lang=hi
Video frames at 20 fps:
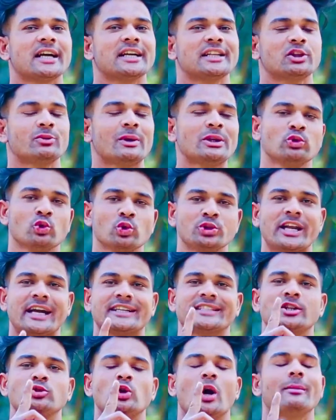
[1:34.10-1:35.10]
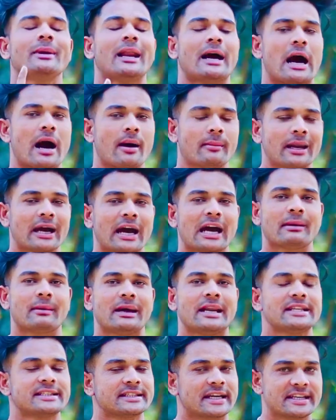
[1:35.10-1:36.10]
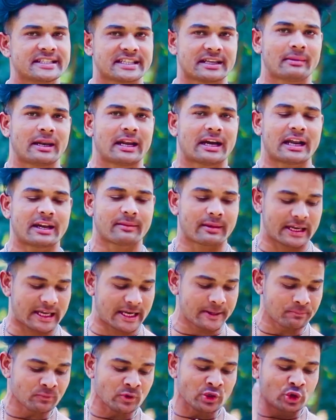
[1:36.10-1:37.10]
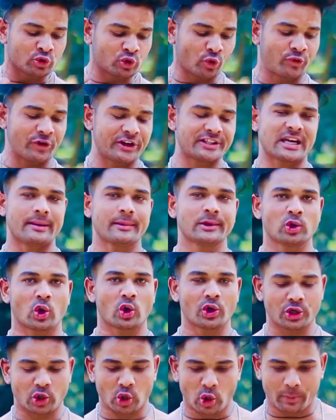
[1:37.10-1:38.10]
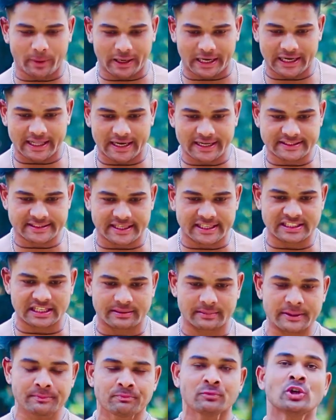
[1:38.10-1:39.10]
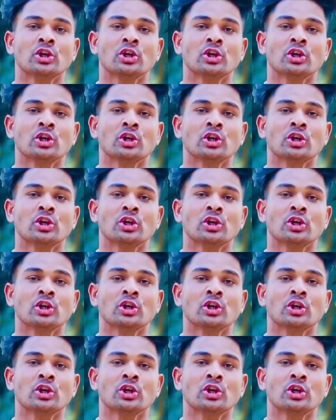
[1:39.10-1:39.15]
करते हैं तो भाई दूसरी एक्सरसाइज जो हम हम लगाने वाले हैं इस कंडीशन में लगाने वाले हैं तो फिर से हमें दोनों ईटों को पकड़ लेना इस कंडीशन में